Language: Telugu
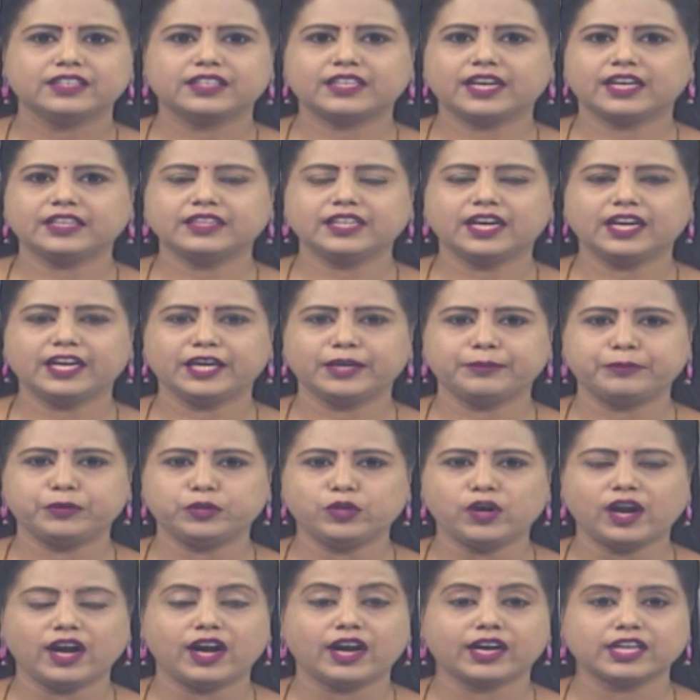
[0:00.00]

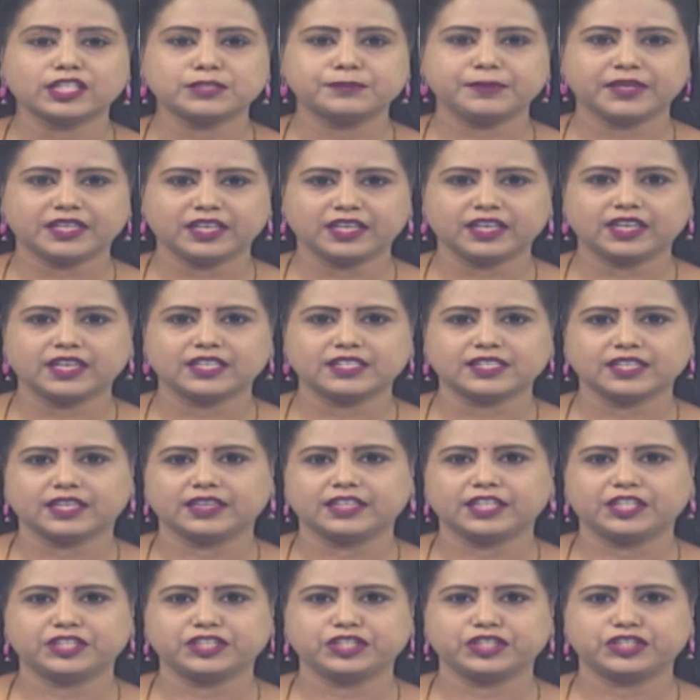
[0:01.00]
గ్రంథాలయంను ఆకస్మికంగా
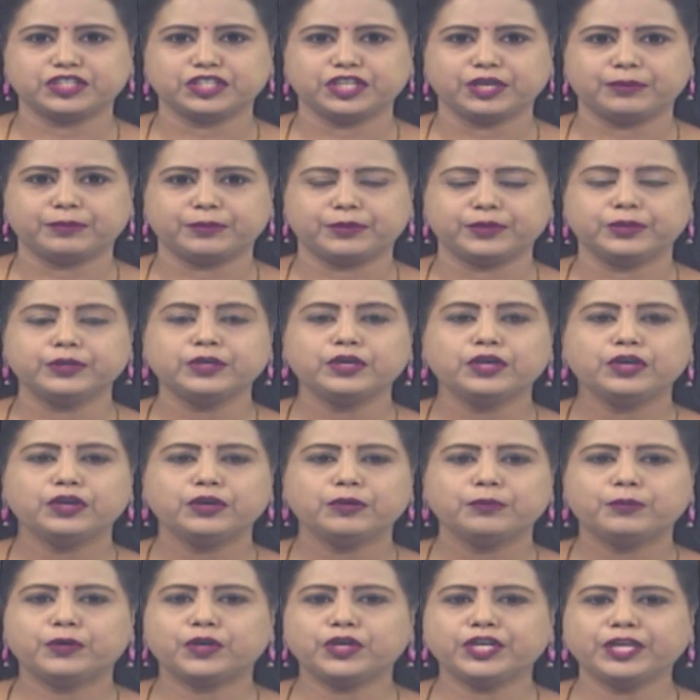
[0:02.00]
సందర్శించినప్పుడు
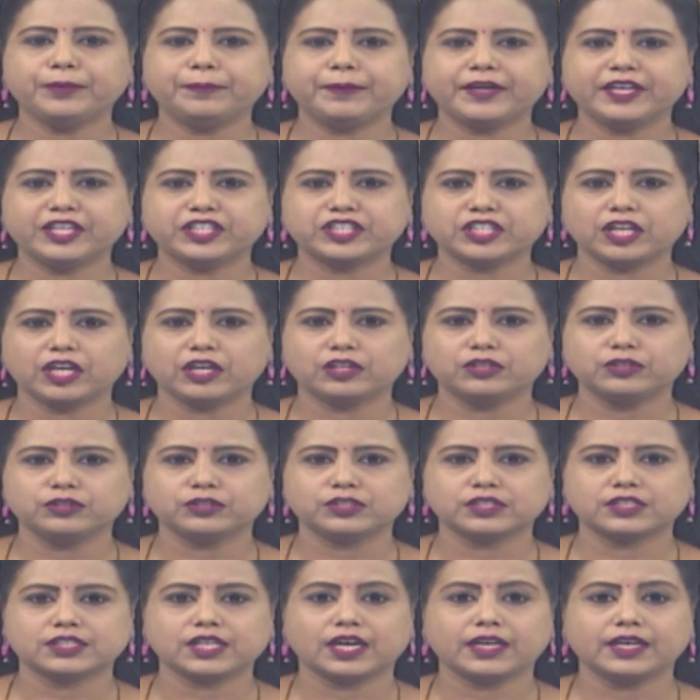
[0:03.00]
పోటీ పరీక్షలకు
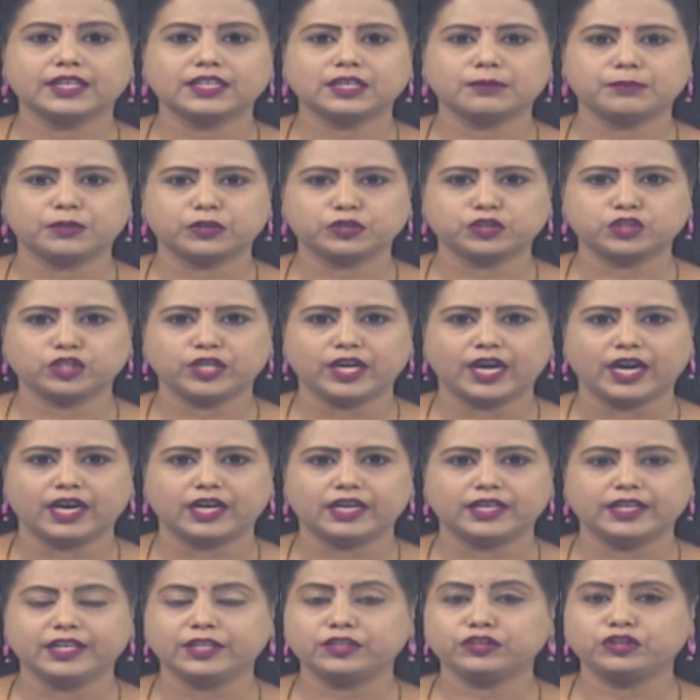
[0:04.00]
సన్నద్ధమవుతున్న
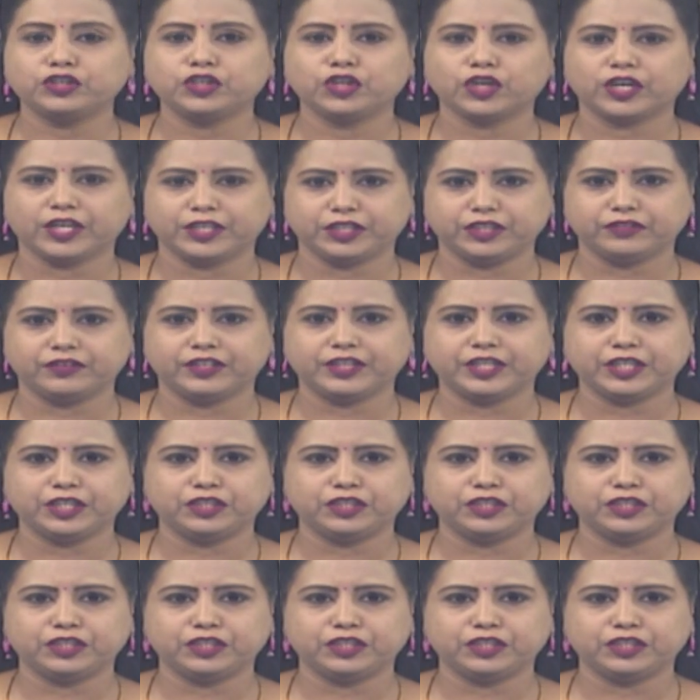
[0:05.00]
నిరుద్యోగ యువతి